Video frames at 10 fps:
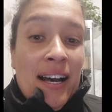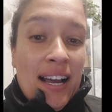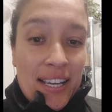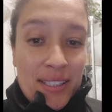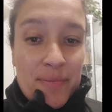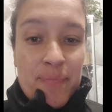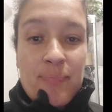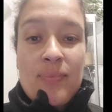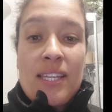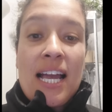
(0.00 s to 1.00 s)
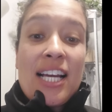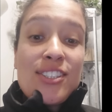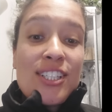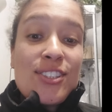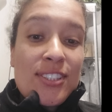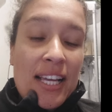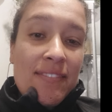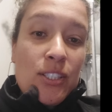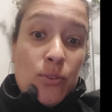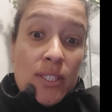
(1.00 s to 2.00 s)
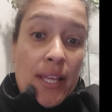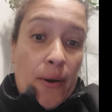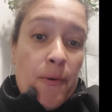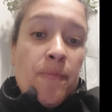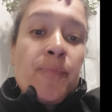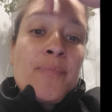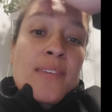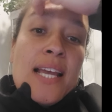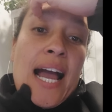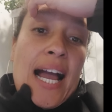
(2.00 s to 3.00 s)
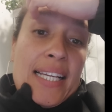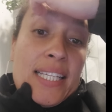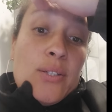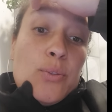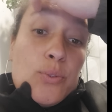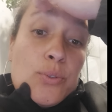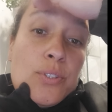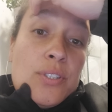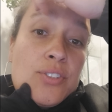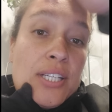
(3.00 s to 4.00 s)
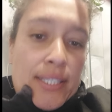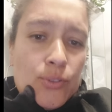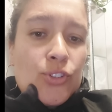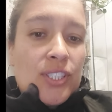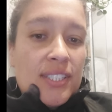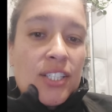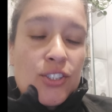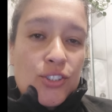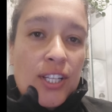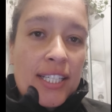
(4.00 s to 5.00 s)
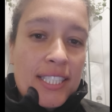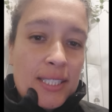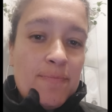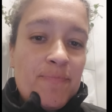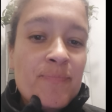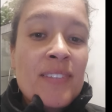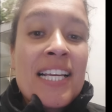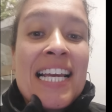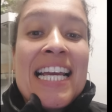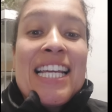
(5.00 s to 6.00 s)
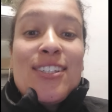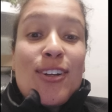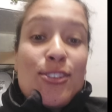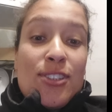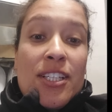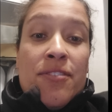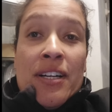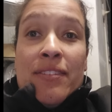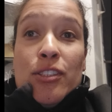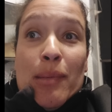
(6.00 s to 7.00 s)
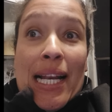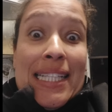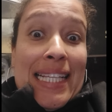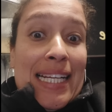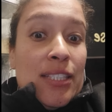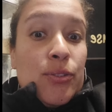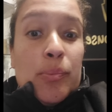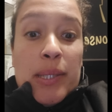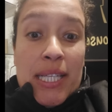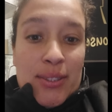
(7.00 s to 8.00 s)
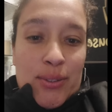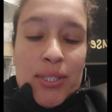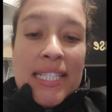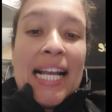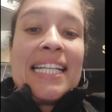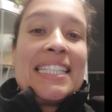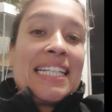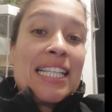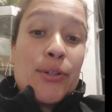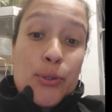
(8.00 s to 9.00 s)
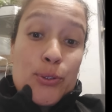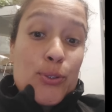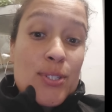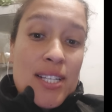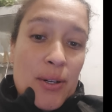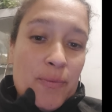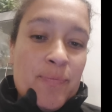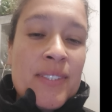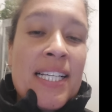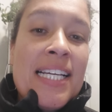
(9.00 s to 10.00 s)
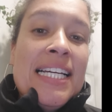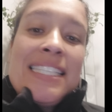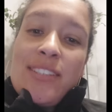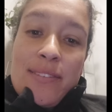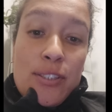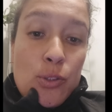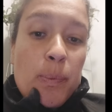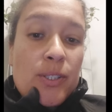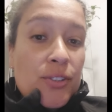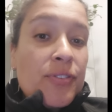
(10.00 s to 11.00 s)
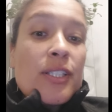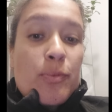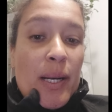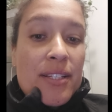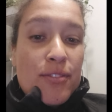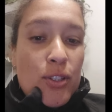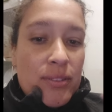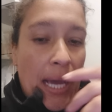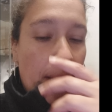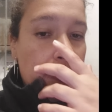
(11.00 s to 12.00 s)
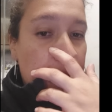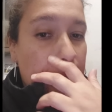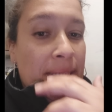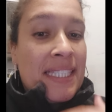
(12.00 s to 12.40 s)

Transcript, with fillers: Ai, a gente tava num hotel aqui em Cusco, já tem uns dias que a gente tá aqui, e o nosso hotel ficava numa ladeira subindo, e a ladeira tá em construção. Então tava super difícil pra ir voltar.